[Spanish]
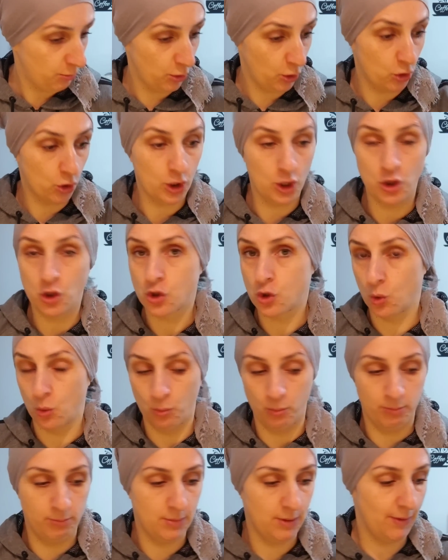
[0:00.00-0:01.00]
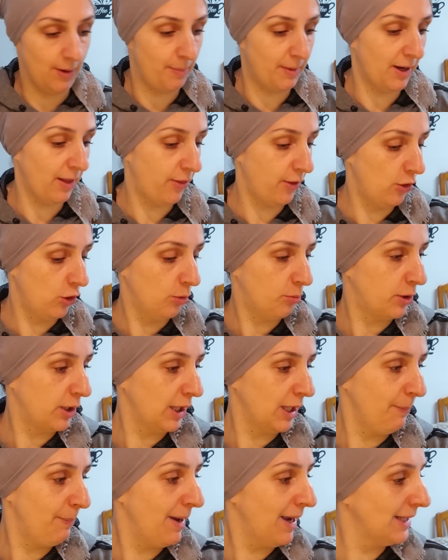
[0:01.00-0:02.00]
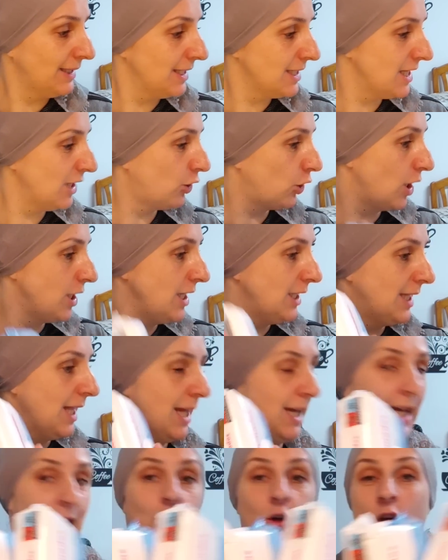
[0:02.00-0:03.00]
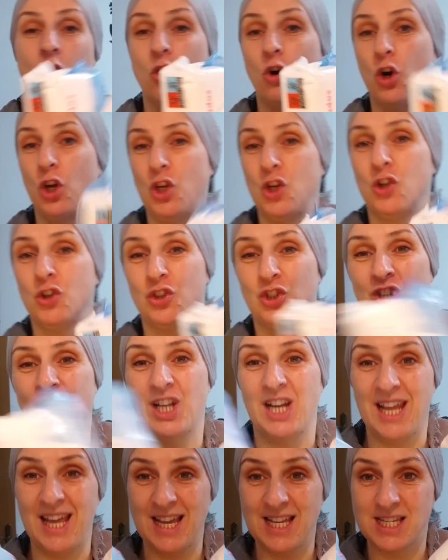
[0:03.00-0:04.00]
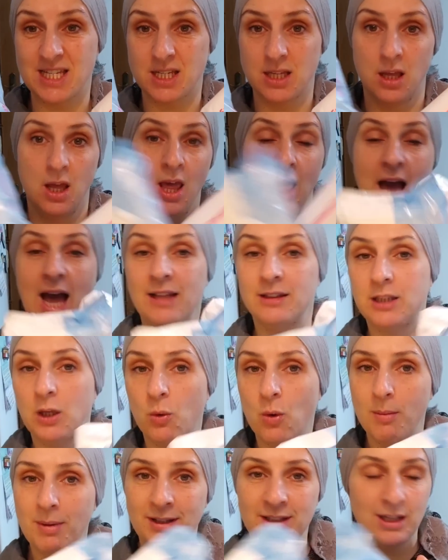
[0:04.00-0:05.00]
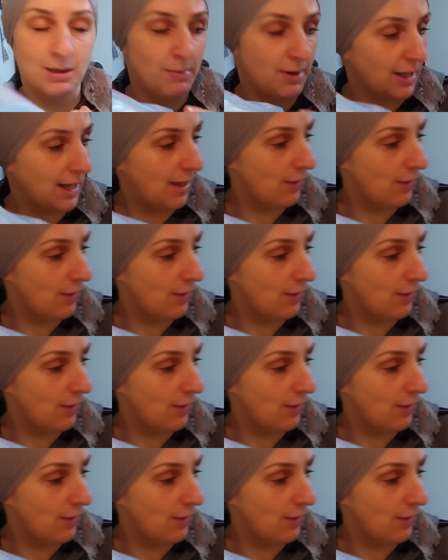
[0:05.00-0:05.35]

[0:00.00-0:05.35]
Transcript: Voy cogiendo según me va apareciendo por aquí. Paquetes de toallitas, creo que he cogido tres. Antiguamente el